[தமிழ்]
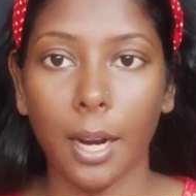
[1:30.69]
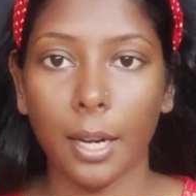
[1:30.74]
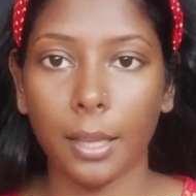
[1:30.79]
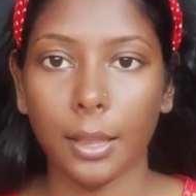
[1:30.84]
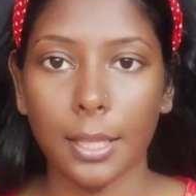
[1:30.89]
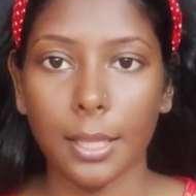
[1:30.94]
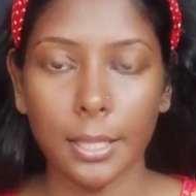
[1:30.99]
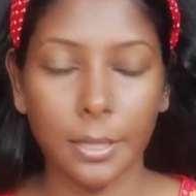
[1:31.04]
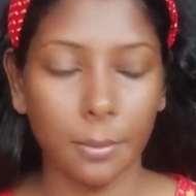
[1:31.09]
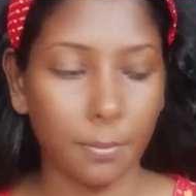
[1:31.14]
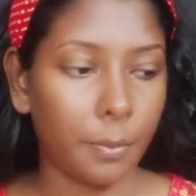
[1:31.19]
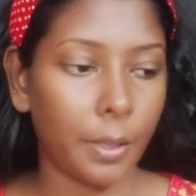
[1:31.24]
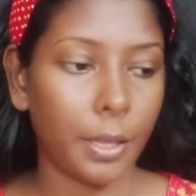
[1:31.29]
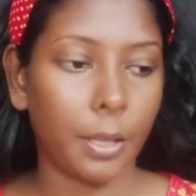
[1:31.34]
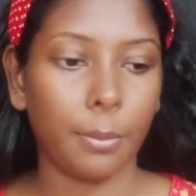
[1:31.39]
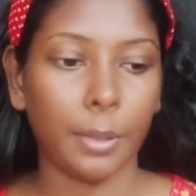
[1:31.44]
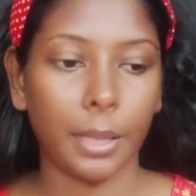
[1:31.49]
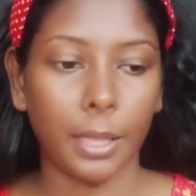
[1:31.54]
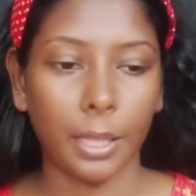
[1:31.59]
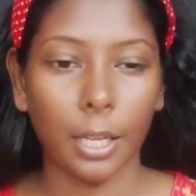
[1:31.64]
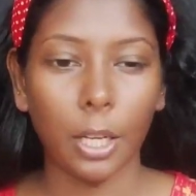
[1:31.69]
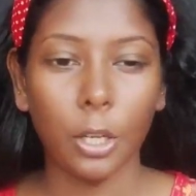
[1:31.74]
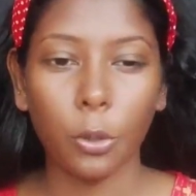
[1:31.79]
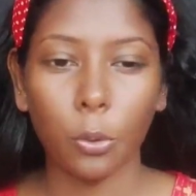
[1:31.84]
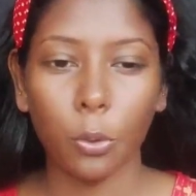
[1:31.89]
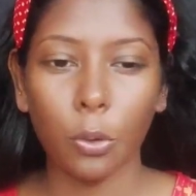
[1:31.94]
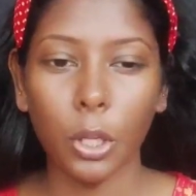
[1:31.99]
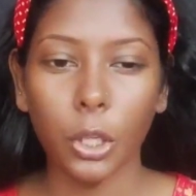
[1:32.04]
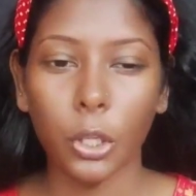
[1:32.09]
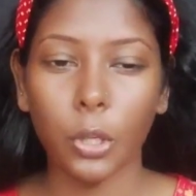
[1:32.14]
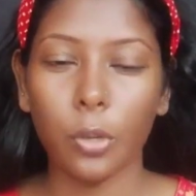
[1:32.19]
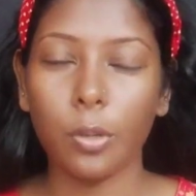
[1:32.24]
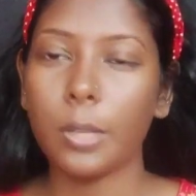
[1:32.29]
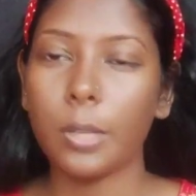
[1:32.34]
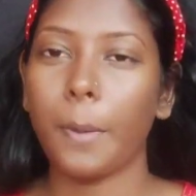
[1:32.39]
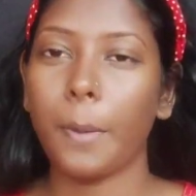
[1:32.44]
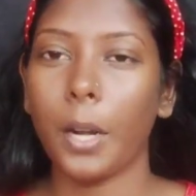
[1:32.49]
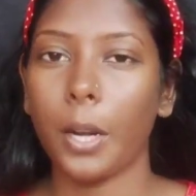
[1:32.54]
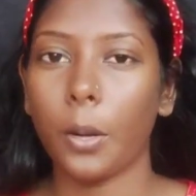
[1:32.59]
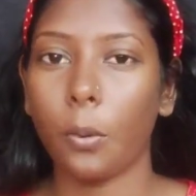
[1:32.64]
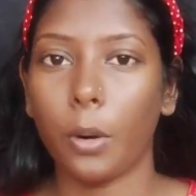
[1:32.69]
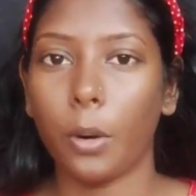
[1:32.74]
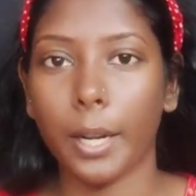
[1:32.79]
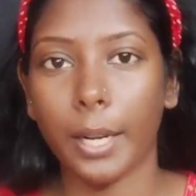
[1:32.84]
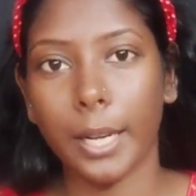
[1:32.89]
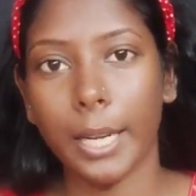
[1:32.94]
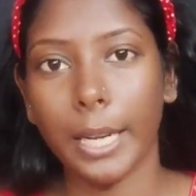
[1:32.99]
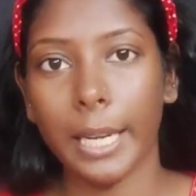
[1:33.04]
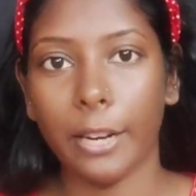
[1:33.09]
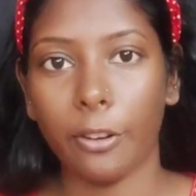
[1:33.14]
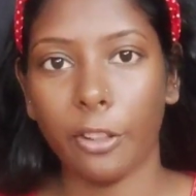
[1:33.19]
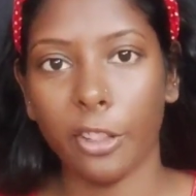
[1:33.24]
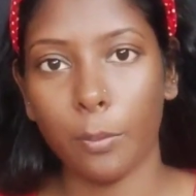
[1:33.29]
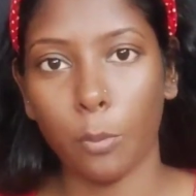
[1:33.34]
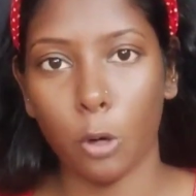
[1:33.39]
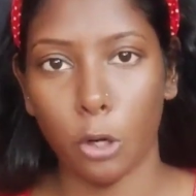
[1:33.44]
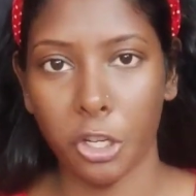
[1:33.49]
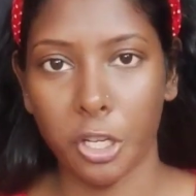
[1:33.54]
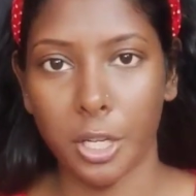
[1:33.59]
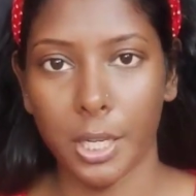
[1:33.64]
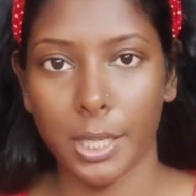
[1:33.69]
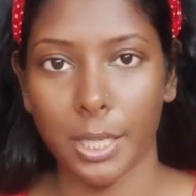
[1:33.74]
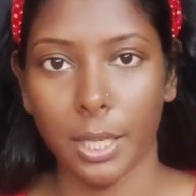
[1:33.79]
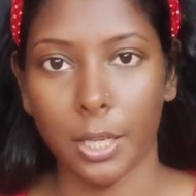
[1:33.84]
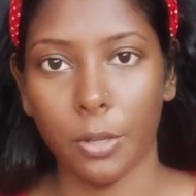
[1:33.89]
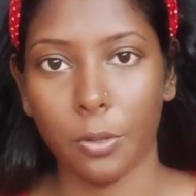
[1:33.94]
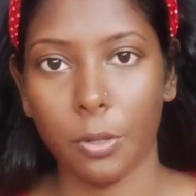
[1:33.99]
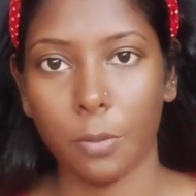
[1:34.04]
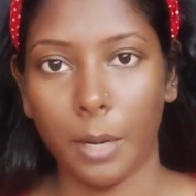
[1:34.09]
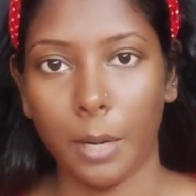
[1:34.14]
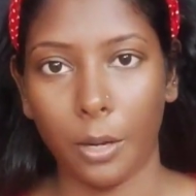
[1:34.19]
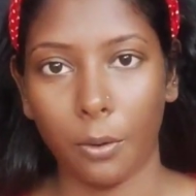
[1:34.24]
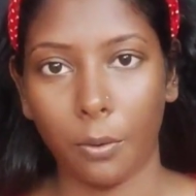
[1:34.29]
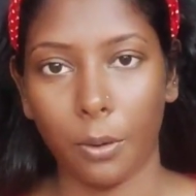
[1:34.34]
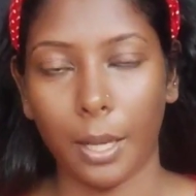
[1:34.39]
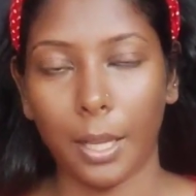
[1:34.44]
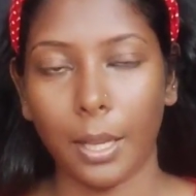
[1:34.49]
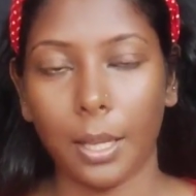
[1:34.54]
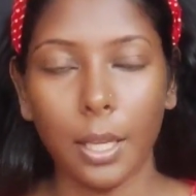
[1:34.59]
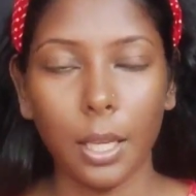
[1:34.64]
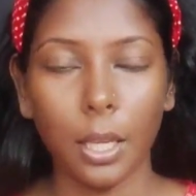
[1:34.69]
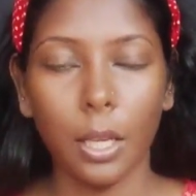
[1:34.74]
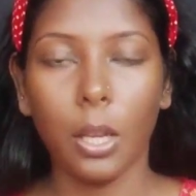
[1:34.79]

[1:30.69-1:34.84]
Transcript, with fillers: அடுத்த ஸ்டெப் வந்து பார்த்திங்கன்னா டோனர் யூஸ் பண்ண உடனே நீங்கள் வந்து மாய்ஸ்சரைசர் யூஸ் பண்ணக்கூடாது